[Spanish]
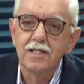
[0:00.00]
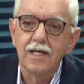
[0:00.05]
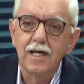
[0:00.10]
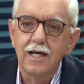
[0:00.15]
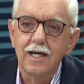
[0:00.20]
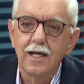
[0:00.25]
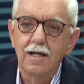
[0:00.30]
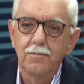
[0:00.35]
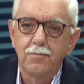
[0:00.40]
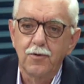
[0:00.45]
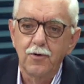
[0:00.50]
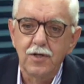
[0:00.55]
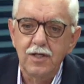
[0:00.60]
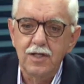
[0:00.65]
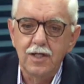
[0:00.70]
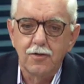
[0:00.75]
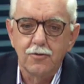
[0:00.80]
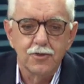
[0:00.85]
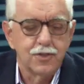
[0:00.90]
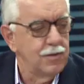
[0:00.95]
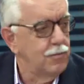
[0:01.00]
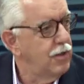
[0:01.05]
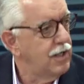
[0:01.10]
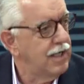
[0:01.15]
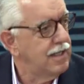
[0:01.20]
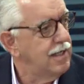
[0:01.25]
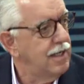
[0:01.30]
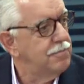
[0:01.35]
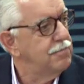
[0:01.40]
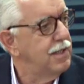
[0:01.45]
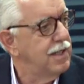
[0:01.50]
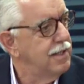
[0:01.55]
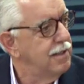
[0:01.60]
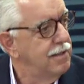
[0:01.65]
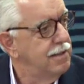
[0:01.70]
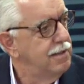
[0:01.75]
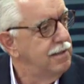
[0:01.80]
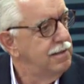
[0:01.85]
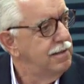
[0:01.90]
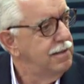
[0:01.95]
que el político se muera de hambre,
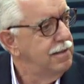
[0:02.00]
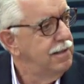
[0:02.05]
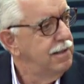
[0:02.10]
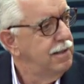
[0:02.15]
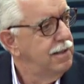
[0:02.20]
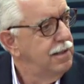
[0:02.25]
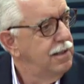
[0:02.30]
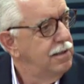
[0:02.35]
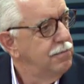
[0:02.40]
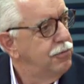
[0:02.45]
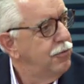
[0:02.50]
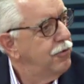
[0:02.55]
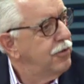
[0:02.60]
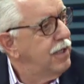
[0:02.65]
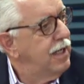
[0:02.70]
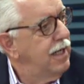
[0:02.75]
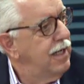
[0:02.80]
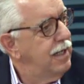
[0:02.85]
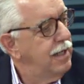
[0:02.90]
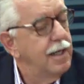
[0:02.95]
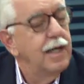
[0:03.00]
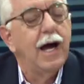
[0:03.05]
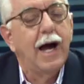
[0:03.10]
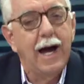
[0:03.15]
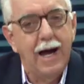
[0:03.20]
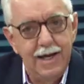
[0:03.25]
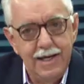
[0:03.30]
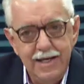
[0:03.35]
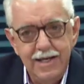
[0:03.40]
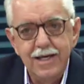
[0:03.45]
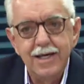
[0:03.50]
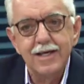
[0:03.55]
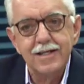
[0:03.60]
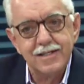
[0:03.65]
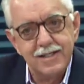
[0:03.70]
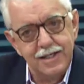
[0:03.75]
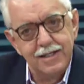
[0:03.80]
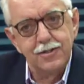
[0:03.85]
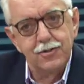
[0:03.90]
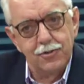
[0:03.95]
porque ahí es
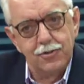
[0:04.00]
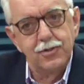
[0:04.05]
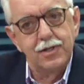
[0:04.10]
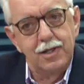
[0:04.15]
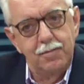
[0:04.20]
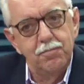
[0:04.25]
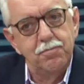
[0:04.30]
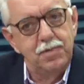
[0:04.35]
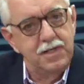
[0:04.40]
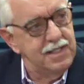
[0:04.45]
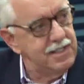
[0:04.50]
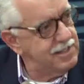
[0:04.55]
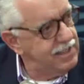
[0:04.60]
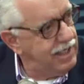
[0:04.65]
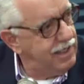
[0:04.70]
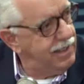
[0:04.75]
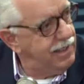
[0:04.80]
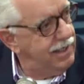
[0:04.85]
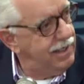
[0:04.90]
en donde empiezan